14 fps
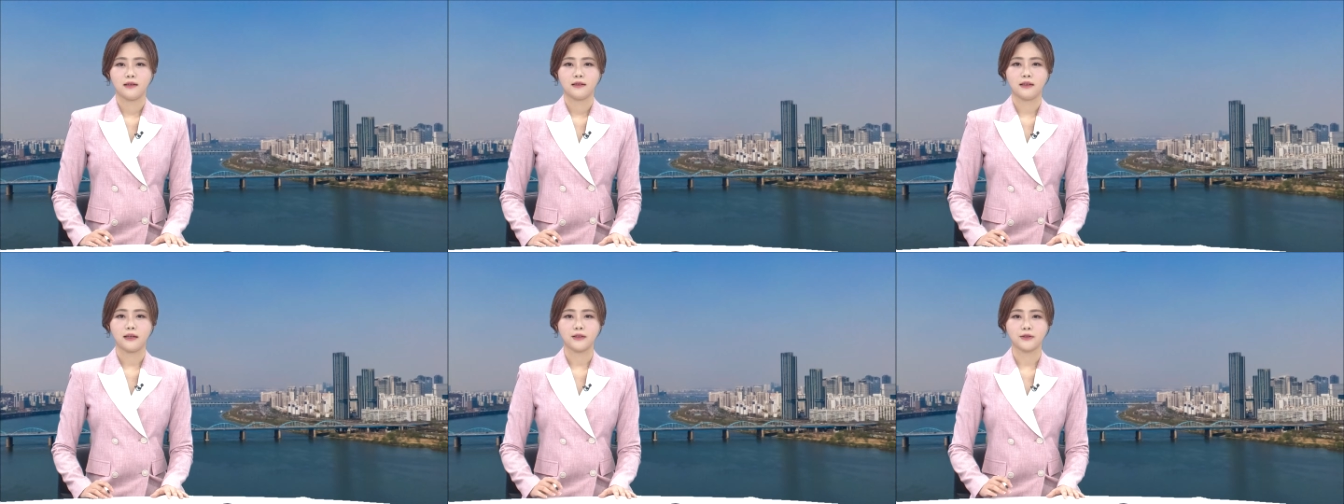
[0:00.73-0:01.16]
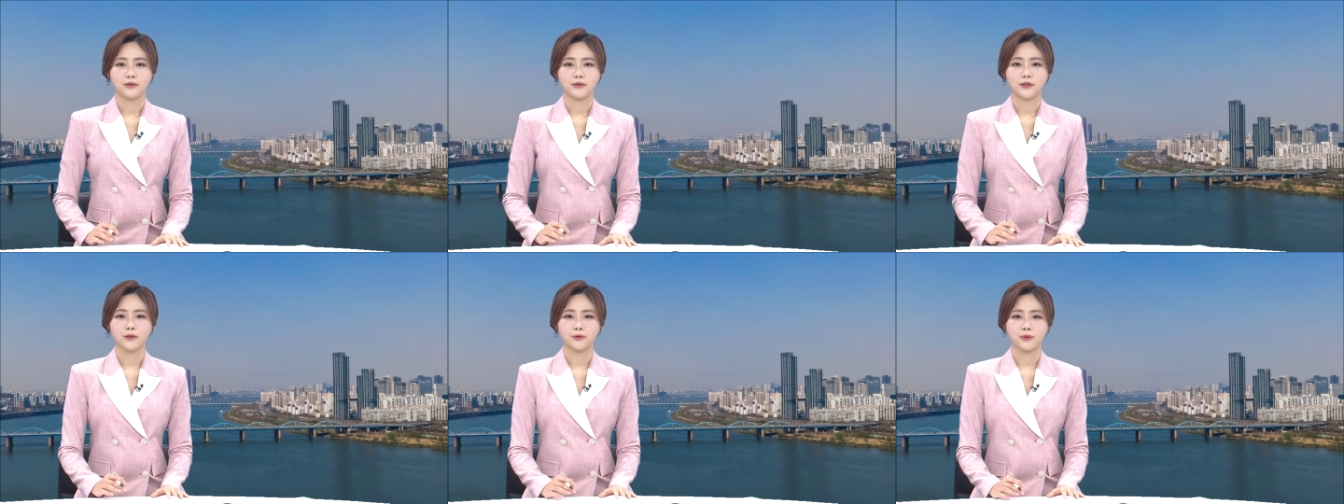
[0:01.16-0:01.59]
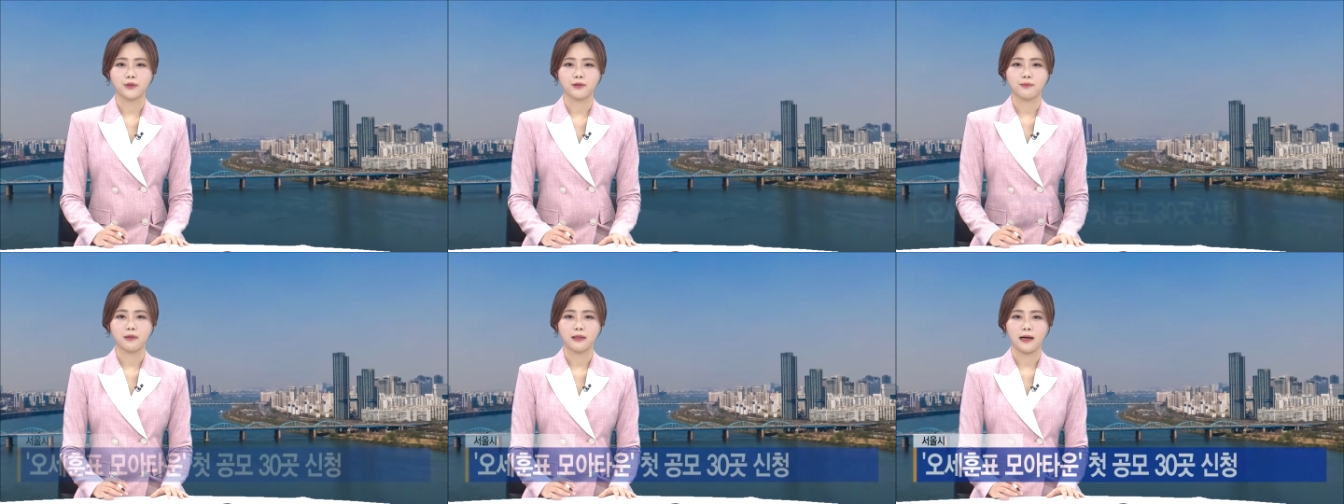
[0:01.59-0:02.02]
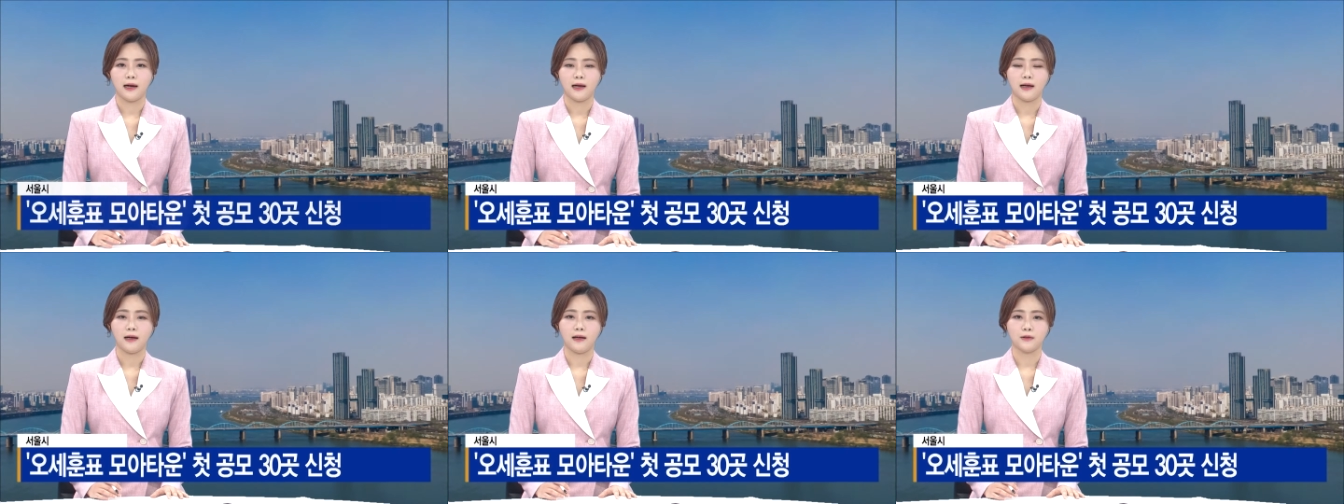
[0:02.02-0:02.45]
네, 이어서 지역
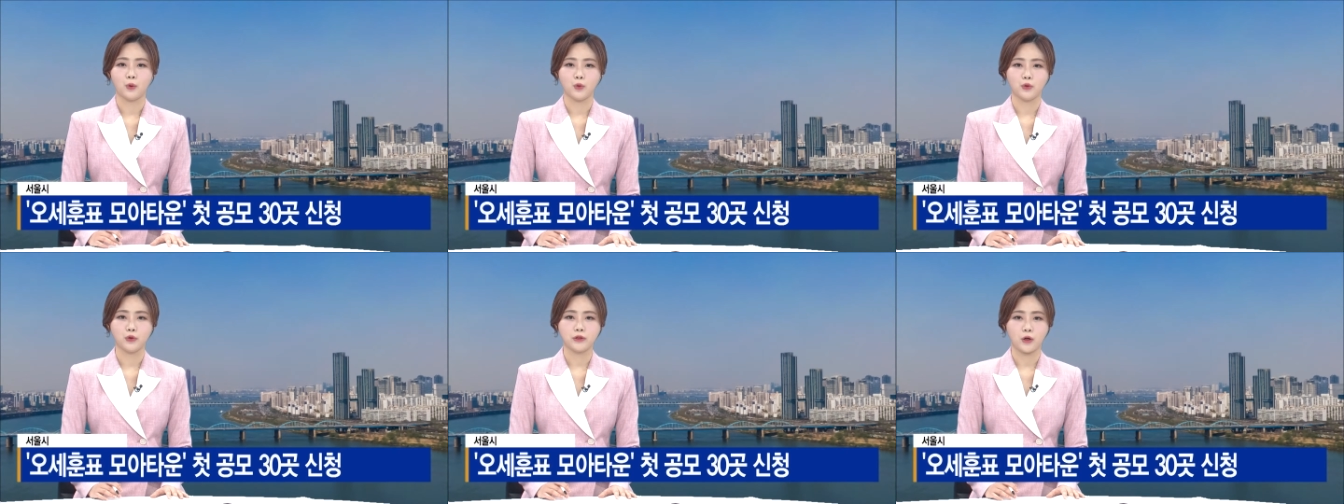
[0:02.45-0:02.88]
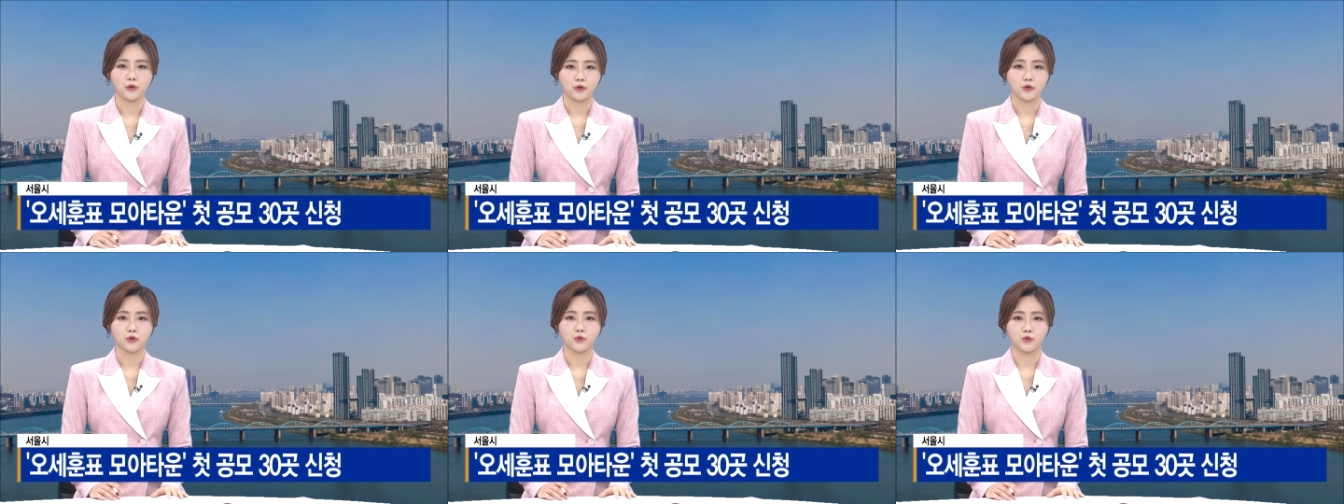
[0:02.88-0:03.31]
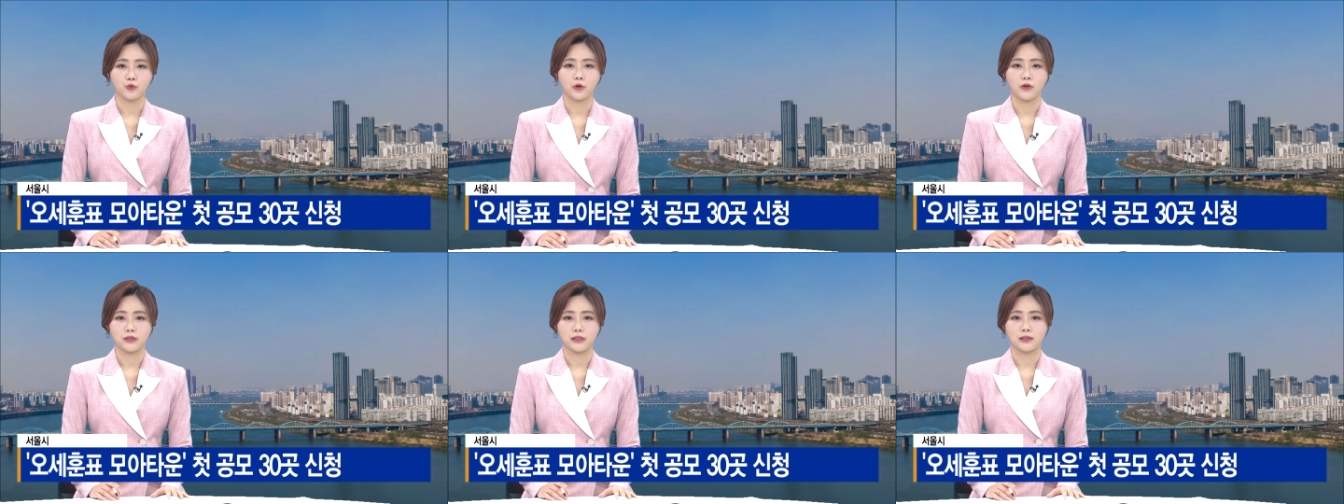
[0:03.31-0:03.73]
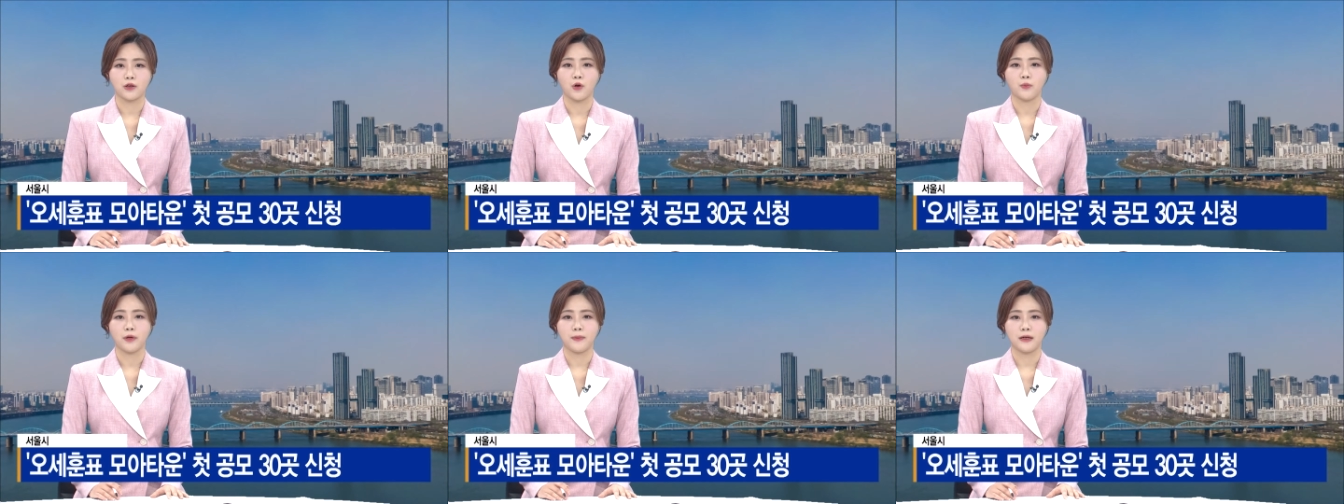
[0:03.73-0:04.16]
소식입니다. 노후 저층주거지
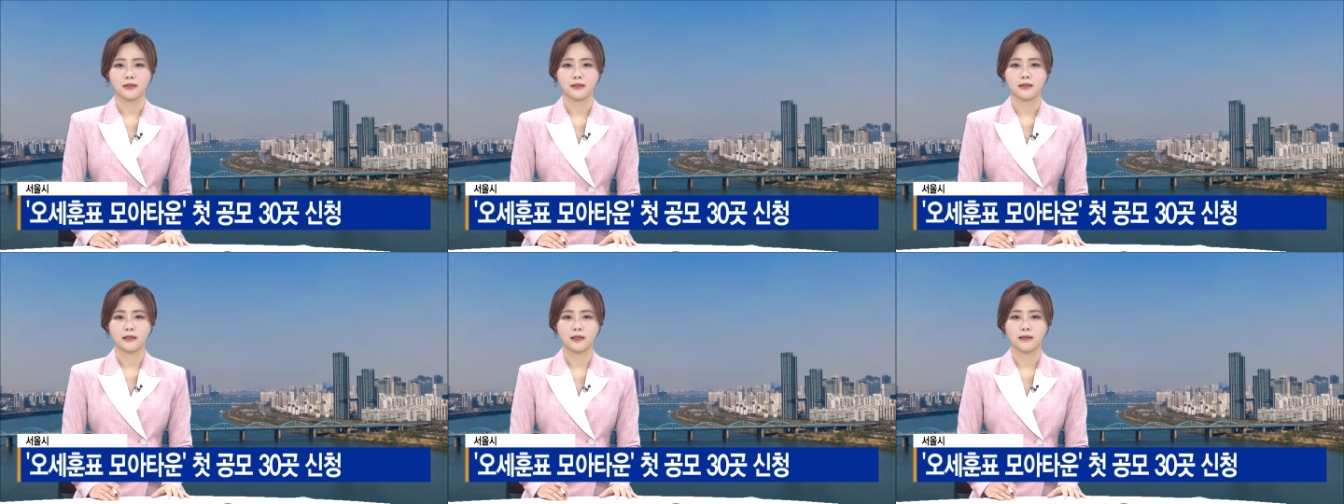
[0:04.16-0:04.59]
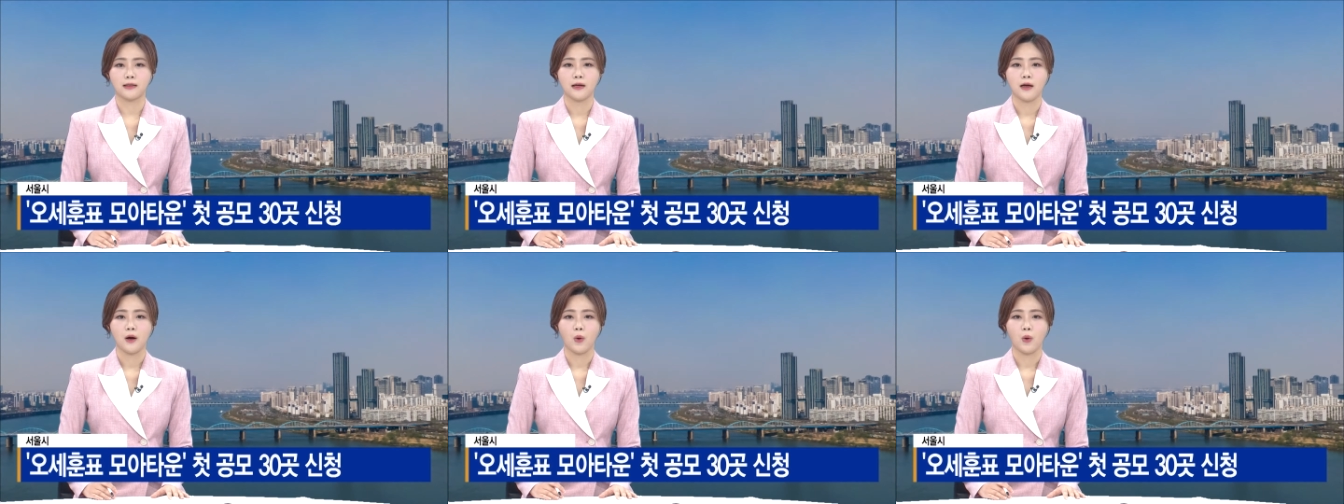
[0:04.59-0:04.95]
정비 방식인